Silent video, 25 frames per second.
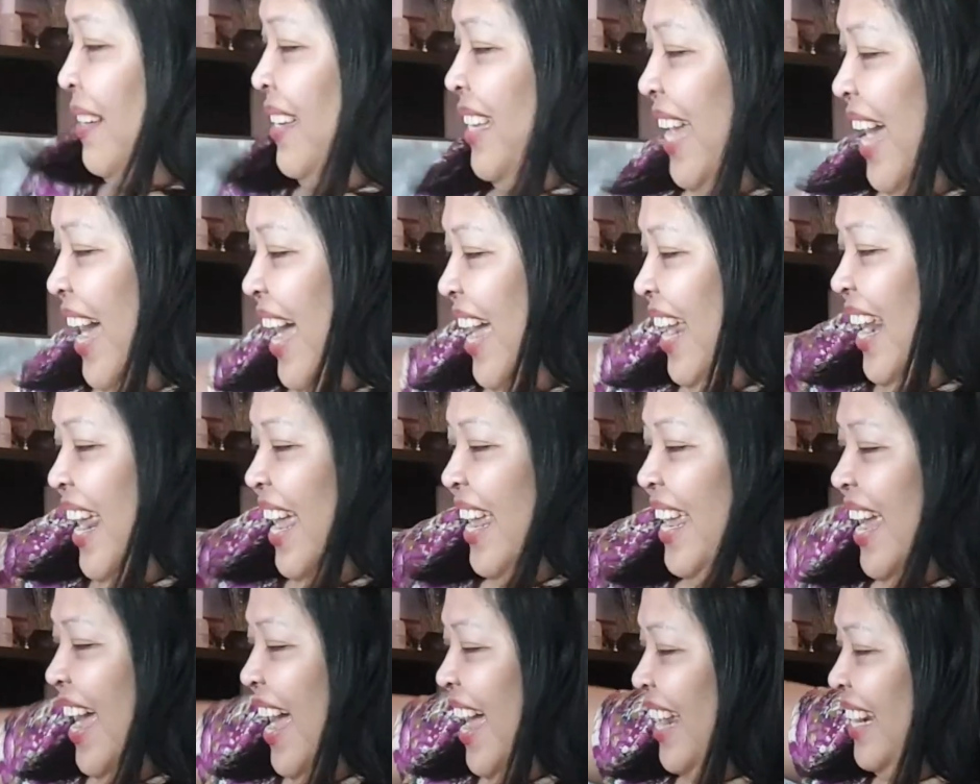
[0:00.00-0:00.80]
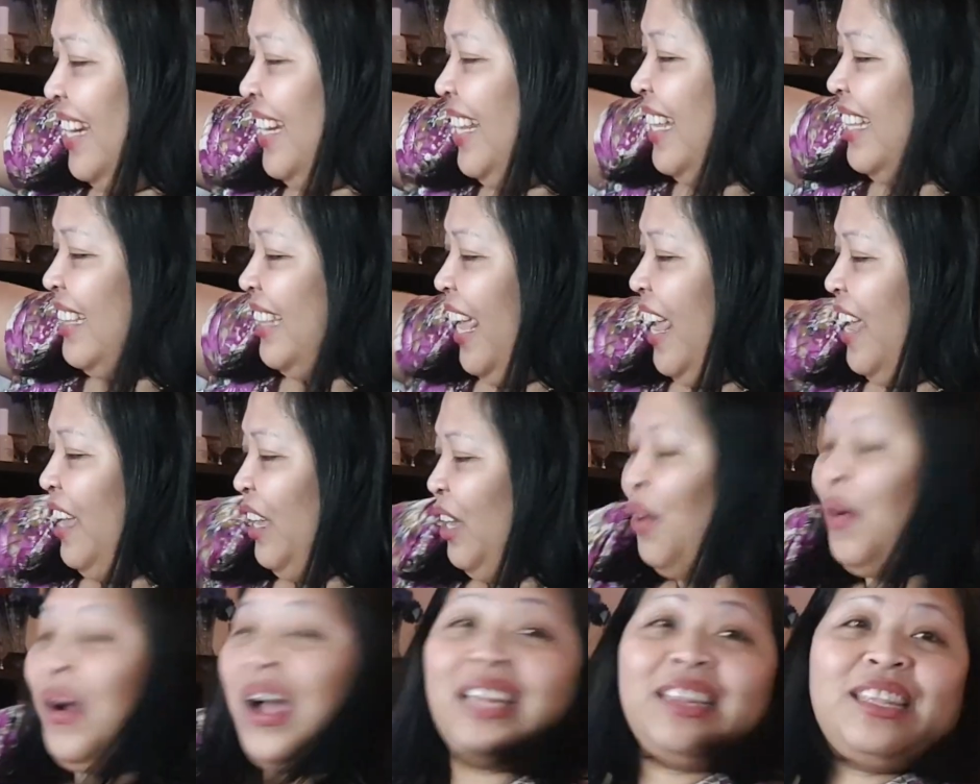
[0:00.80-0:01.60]
Yan, ayan.
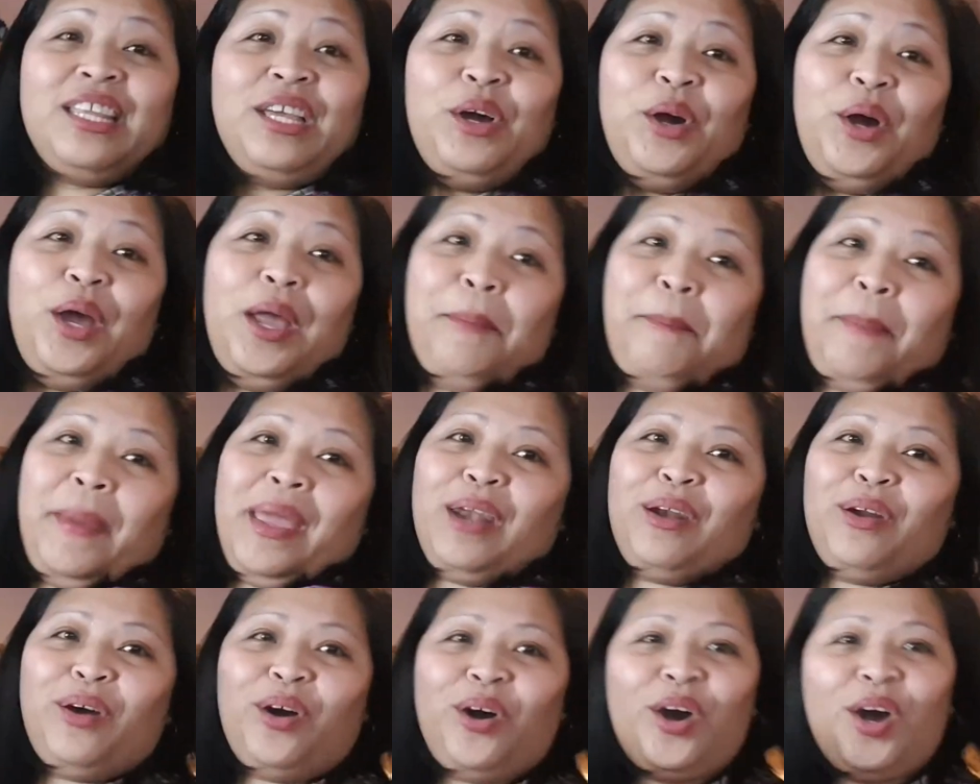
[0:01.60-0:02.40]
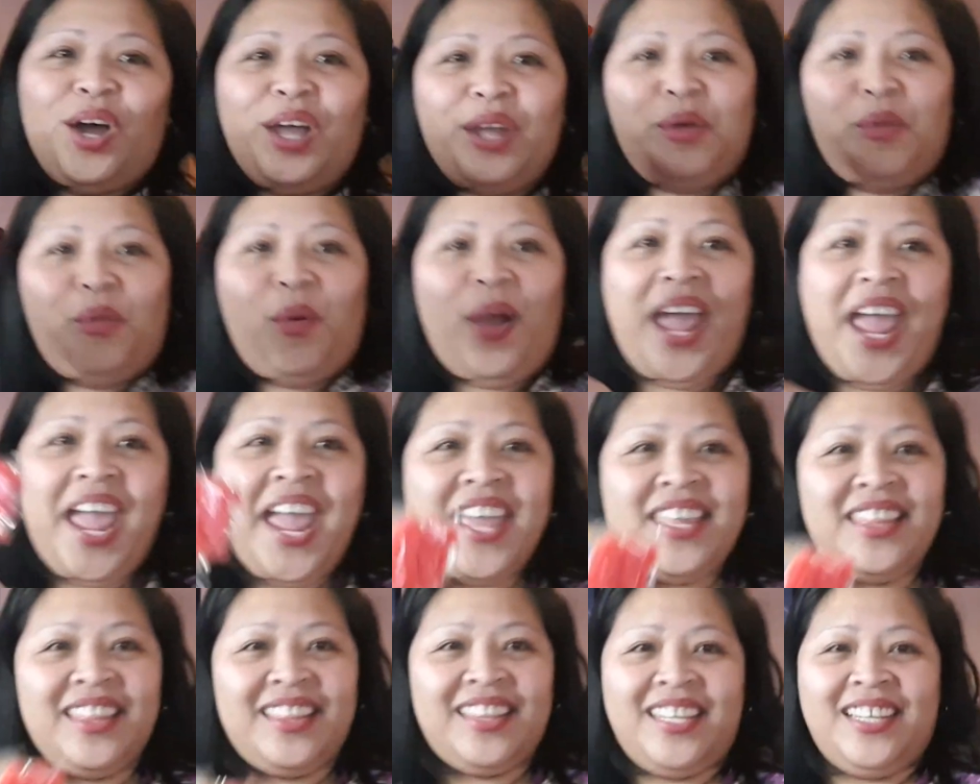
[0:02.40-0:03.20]
Thank you, Ate Oy. Pero, Oy,
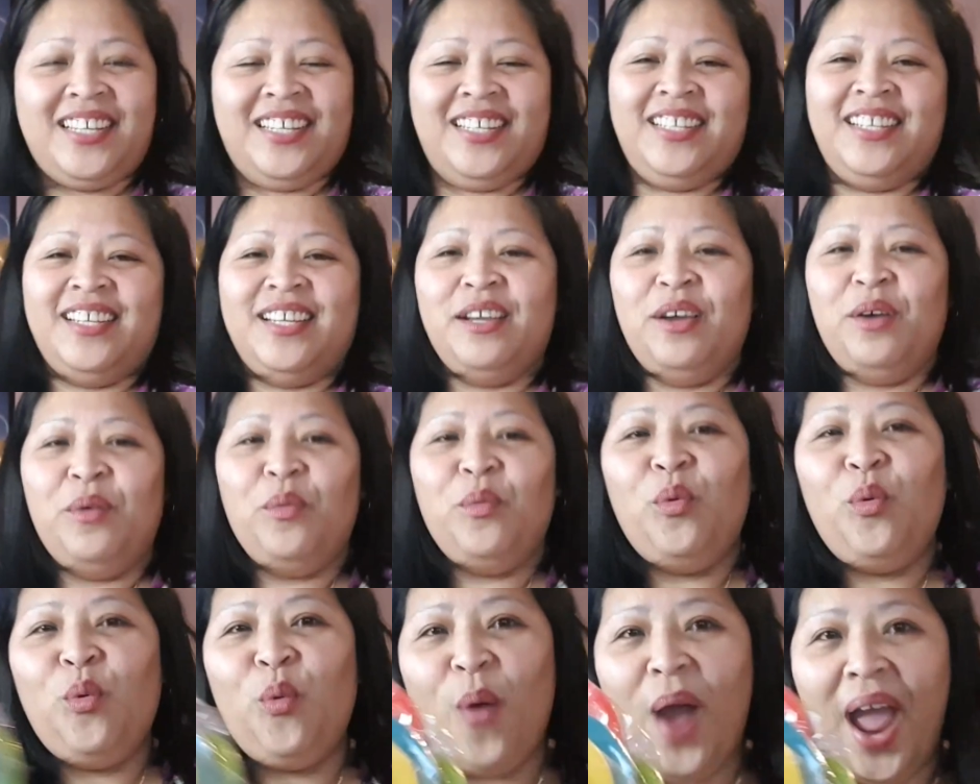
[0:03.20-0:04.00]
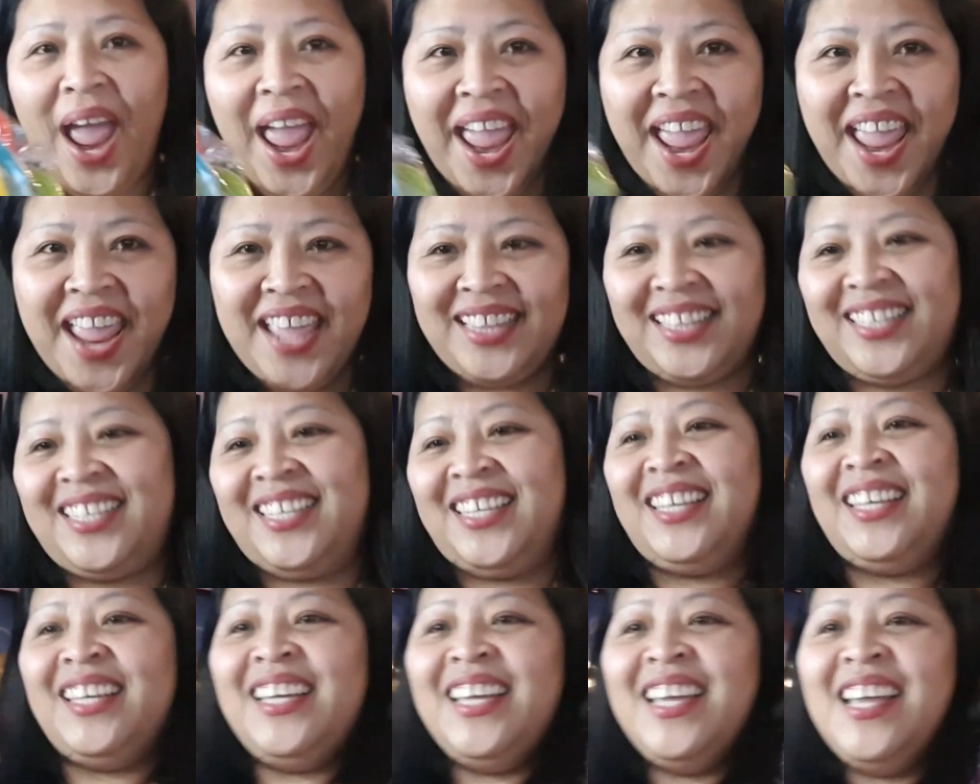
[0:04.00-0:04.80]
wait. Wait.
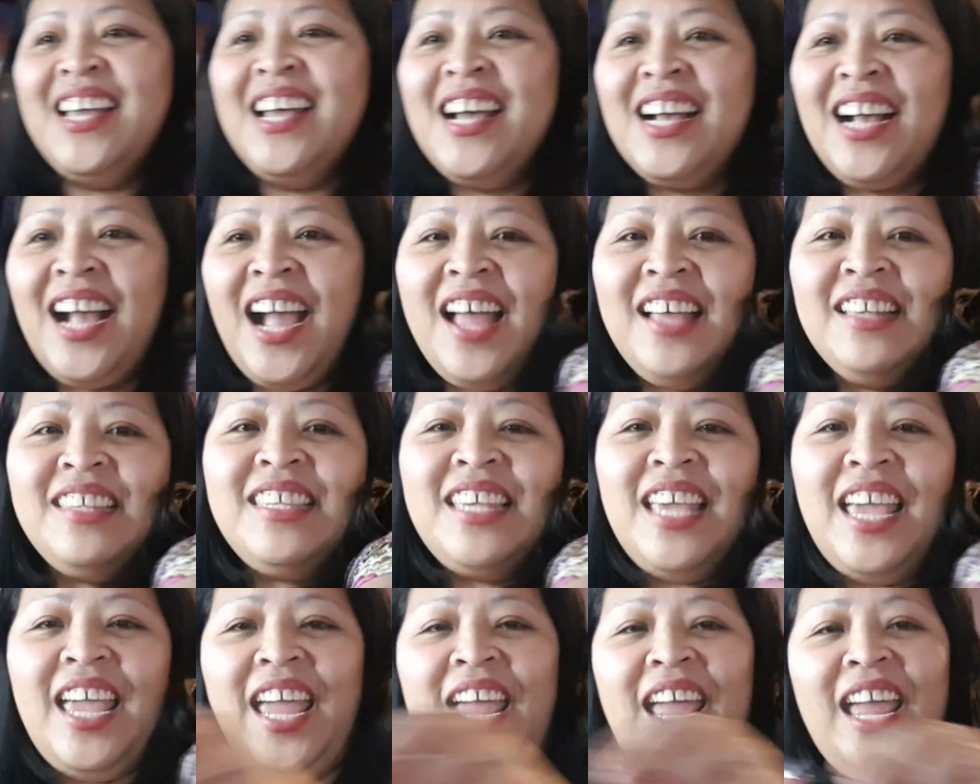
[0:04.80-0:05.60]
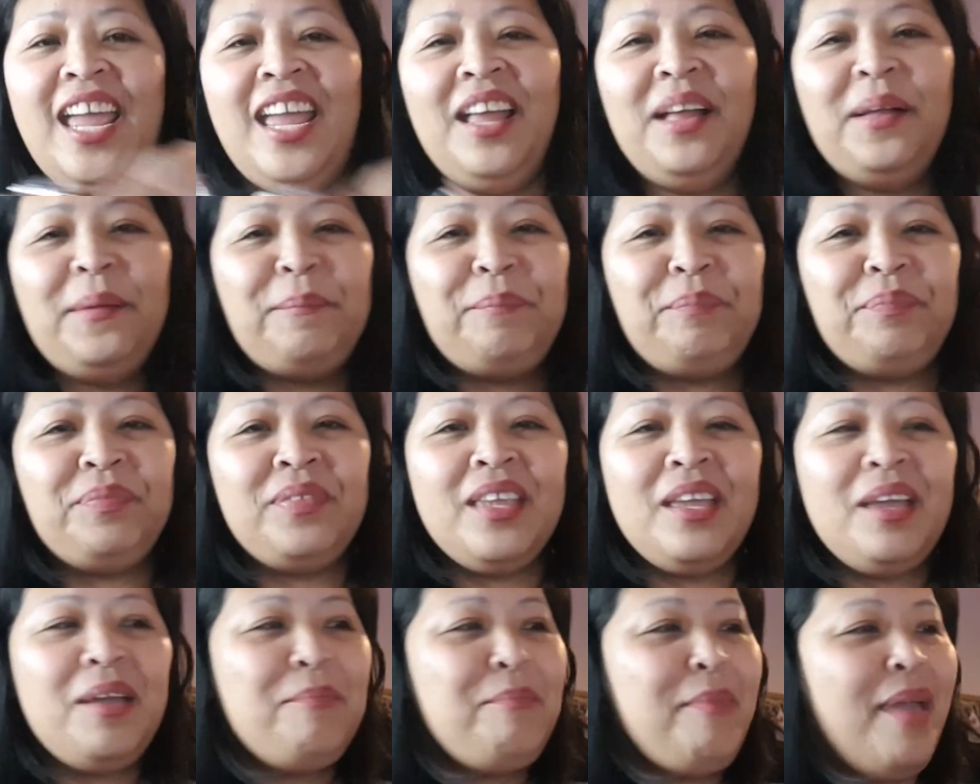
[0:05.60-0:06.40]
Kasi,
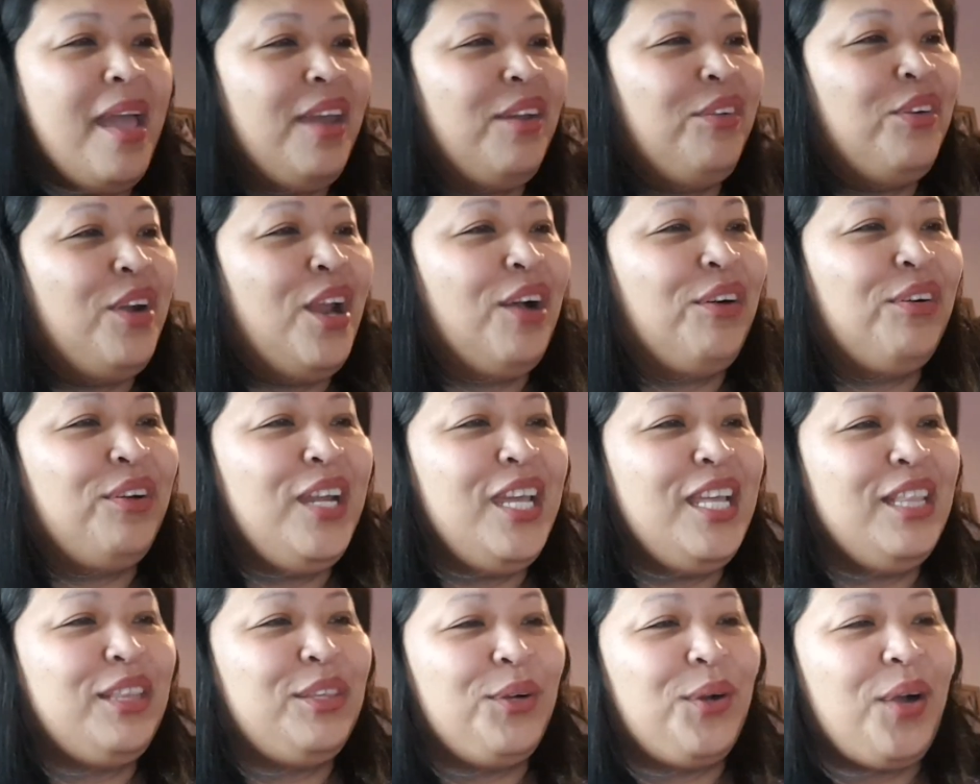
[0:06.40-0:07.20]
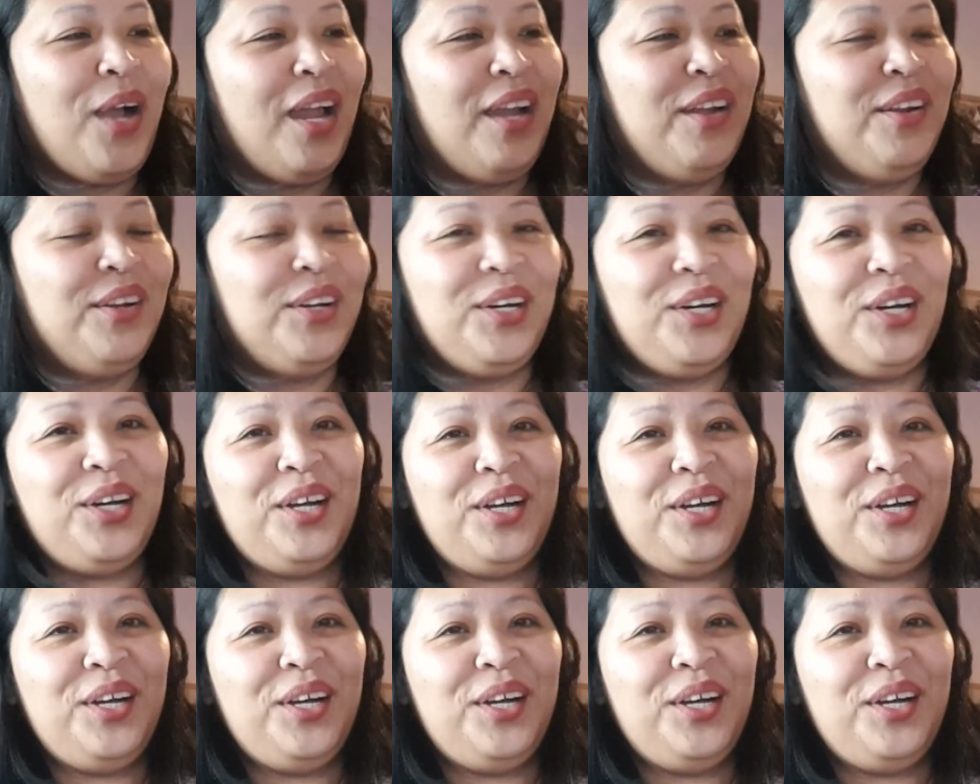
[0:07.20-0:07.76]
meron ako dito ng ano.